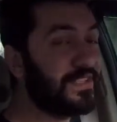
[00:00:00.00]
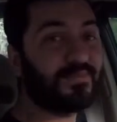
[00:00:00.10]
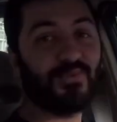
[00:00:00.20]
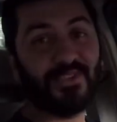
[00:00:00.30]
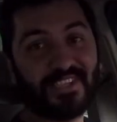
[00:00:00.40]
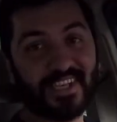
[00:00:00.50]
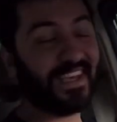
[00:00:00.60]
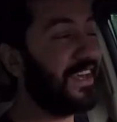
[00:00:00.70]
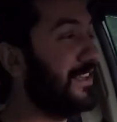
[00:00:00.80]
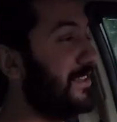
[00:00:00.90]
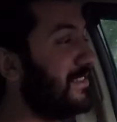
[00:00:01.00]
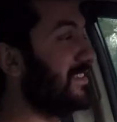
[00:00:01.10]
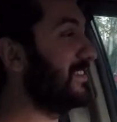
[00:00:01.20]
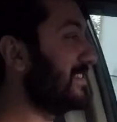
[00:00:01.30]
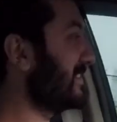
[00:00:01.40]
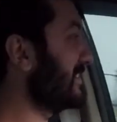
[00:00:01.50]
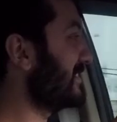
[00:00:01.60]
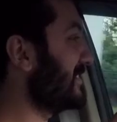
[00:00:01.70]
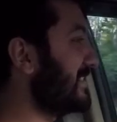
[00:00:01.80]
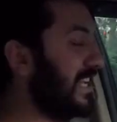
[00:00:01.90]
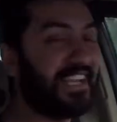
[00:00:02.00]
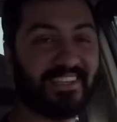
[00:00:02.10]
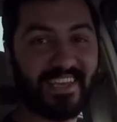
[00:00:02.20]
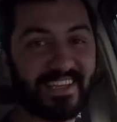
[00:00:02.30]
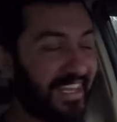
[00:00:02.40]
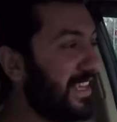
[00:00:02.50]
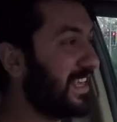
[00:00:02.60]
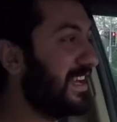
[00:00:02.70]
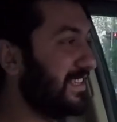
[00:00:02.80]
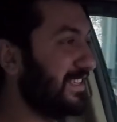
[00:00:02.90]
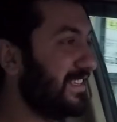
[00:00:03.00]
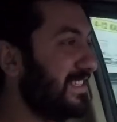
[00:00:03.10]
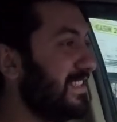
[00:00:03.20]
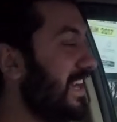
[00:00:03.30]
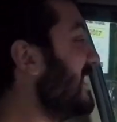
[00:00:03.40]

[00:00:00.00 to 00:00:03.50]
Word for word: biz bu işe çekirdekten geldik.